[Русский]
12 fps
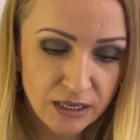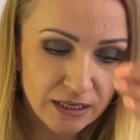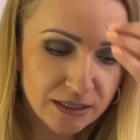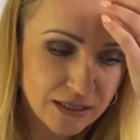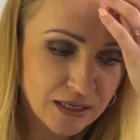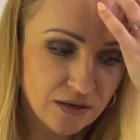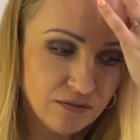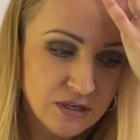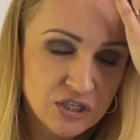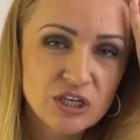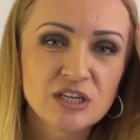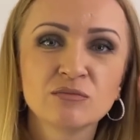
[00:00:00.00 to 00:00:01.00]
И такие
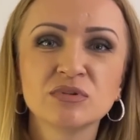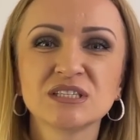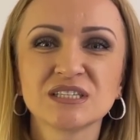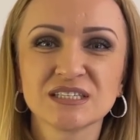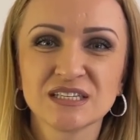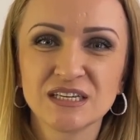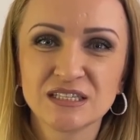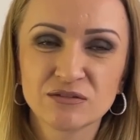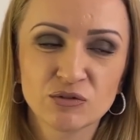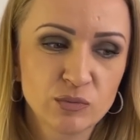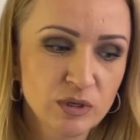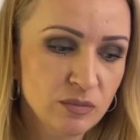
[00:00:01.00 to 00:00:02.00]
вещи, они быстро, знаете,
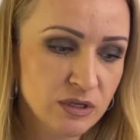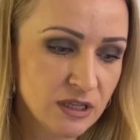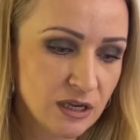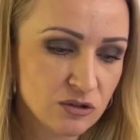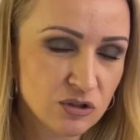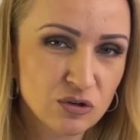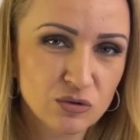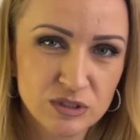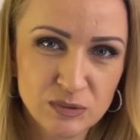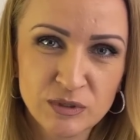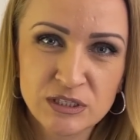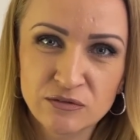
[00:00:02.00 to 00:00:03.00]
вот приобретают такой
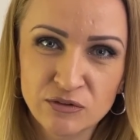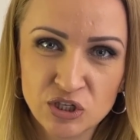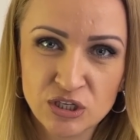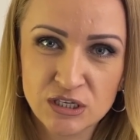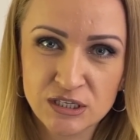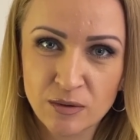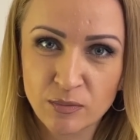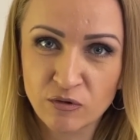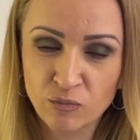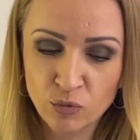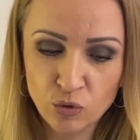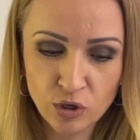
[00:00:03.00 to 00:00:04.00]
специфический запах
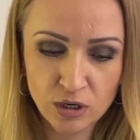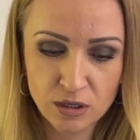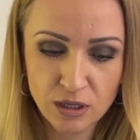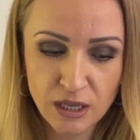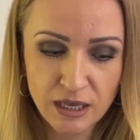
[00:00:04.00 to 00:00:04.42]
пуха.